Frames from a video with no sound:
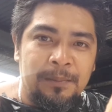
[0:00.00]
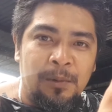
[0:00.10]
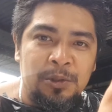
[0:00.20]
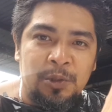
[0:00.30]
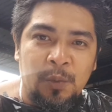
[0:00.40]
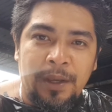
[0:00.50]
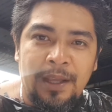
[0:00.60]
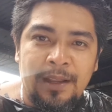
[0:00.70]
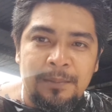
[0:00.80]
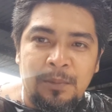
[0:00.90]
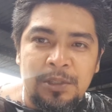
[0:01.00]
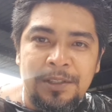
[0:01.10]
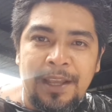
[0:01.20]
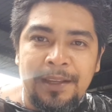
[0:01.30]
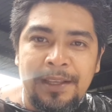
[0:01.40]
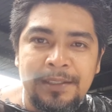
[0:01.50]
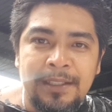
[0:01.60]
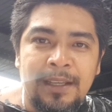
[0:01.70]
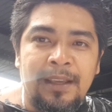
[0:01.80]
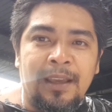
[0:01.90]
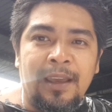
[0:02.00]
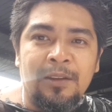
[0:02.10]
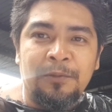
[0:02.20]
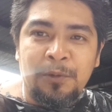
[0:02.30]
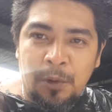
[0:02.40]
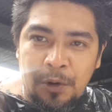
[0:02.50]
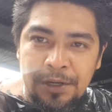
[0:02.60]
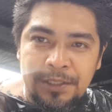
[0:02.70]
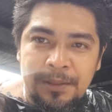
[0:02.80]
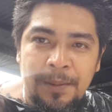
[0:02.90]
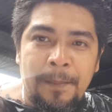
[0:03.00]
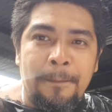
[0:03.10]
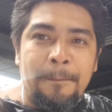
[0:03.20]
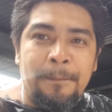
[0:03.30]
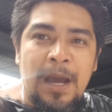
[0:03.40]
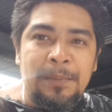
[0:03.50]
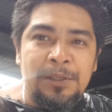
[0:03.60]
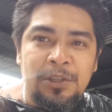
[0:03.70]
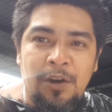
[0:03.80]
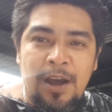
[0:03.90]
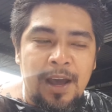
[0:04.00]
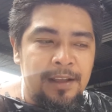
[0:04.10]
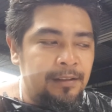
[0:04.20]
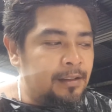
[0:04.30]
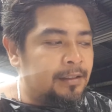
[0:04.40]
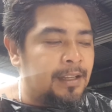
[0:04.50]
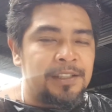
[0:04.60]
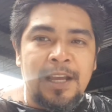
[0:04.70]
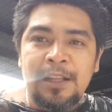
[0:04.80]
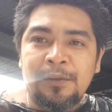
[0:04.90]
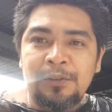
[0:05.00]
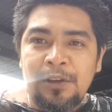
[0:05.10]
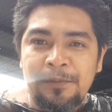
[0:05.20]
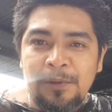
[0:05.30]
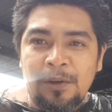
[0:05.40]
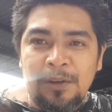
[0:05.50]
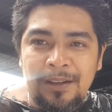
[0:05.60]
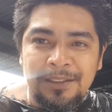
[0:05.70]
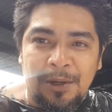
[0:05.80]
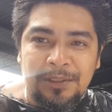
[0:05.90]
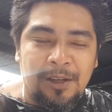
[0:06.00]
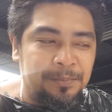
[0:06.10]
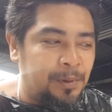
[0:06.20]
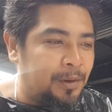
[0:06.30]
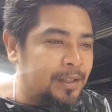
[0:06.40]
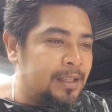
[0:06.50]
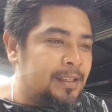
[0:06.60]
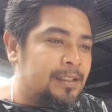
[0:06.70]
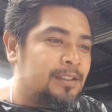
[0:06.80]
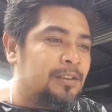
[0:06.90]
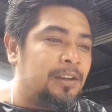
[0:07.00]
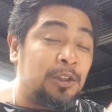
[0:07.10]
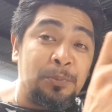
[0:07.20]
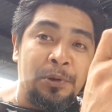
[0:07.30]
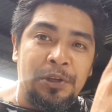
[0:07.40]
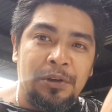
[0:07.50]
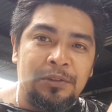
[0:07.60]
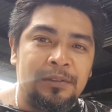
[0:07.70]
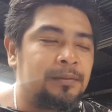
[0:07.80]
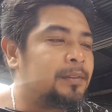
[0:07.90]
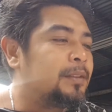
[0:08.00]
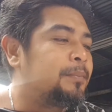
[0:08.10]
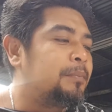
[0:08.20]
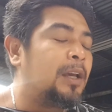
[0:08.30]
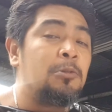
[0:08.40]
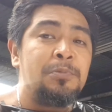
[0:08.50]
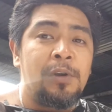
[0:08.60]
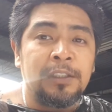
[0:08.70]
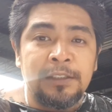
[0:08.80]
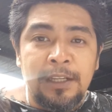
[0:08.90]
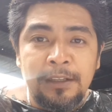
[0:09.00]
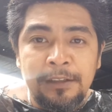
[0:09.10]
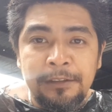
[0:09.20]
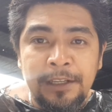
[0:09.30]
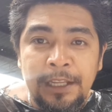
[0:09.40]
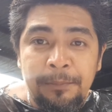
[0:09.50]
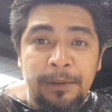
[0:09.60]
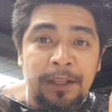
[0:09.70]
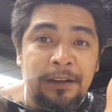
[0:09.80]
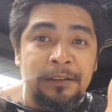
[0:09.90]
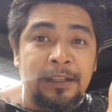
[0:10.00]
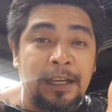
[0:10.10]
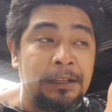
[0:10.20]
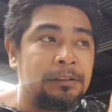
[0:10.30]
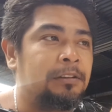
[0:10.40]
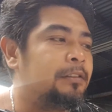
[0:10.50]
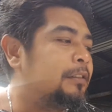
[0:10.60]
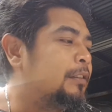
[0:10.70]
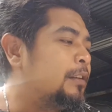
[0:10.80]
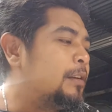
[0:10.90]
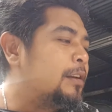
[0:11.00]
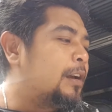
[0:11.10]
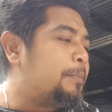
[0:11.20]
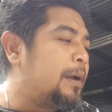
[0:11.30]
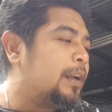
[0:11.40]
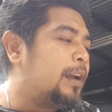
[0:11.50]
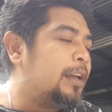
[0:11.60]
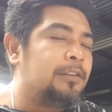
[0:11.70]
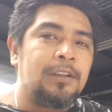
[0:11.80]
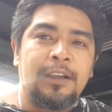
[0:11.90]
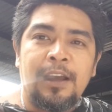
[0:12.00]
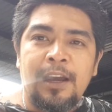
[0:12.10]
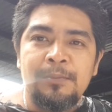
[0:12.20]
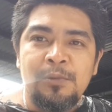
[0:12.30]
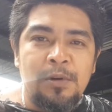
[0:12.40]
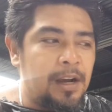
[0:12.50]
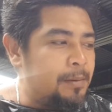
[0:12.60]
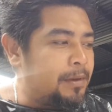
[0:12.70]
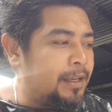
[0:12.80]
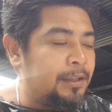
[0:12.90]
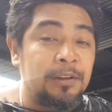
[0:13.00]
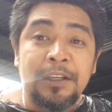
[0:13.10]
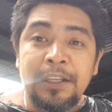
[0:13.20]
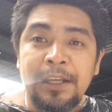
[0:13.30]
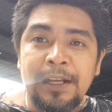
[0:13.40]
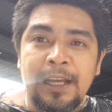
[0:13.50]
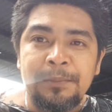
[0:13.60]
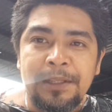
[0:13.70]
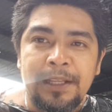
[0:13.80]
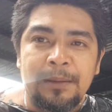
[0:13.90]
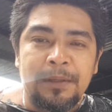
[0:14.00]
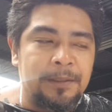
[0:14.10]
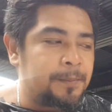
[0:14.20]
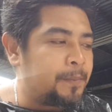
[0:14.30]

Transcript: Boss Noel and Boss Dennis, and of course, Mami Joan Nasal Rodolfo. Shout out po. So, ito po yon. Meron po kasi silang clipper na ganito. Kapag ah, ano, nagkakalbuhan kami, yun ang ginagamit namin.